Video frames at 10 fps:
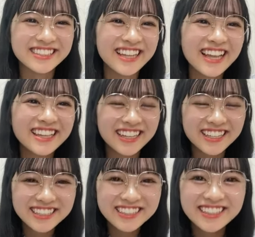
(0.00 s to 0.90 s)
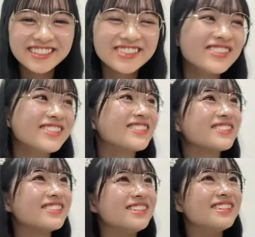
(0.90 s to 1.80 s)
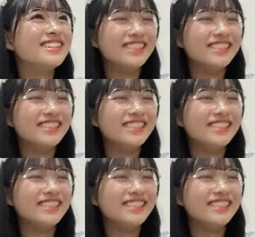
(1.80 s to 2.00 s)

なんだどういうこと